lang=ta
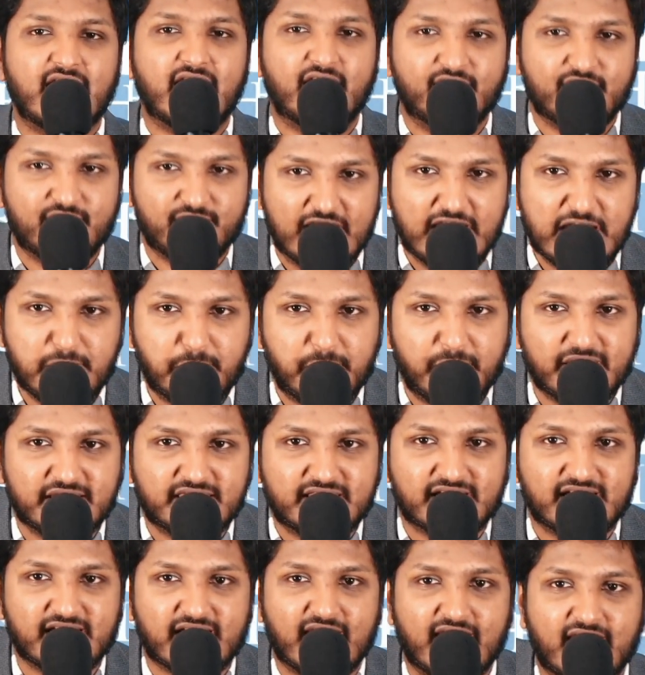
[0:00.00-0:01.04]
அவர்
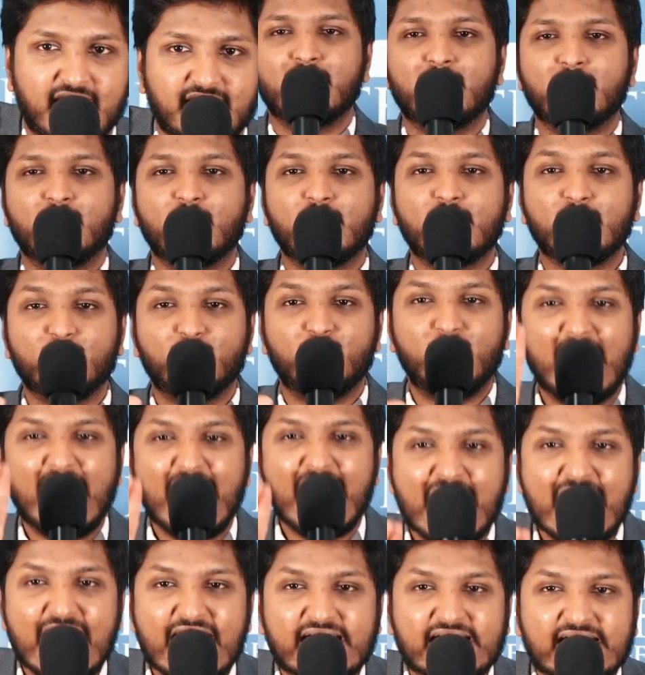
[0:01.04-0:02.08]
வெளிப்படுத்துகிறார் ஒரு
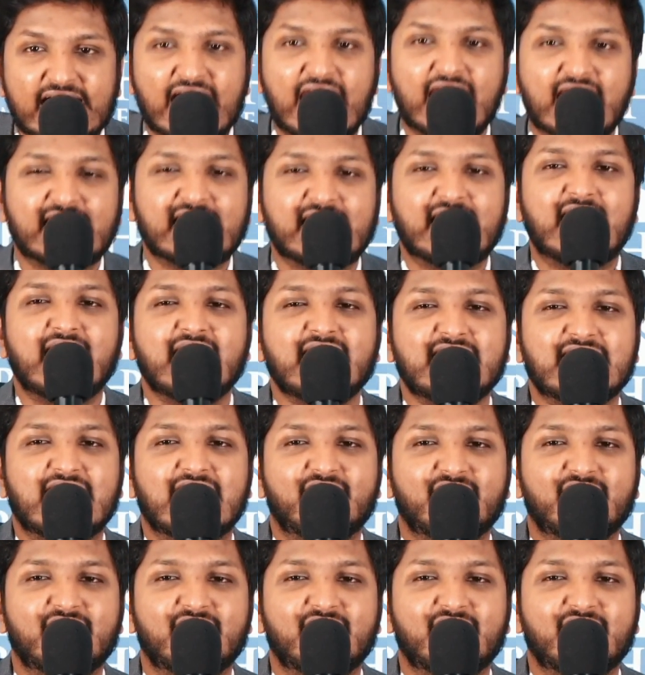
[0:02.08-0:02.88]
வேலைக்காரனாய்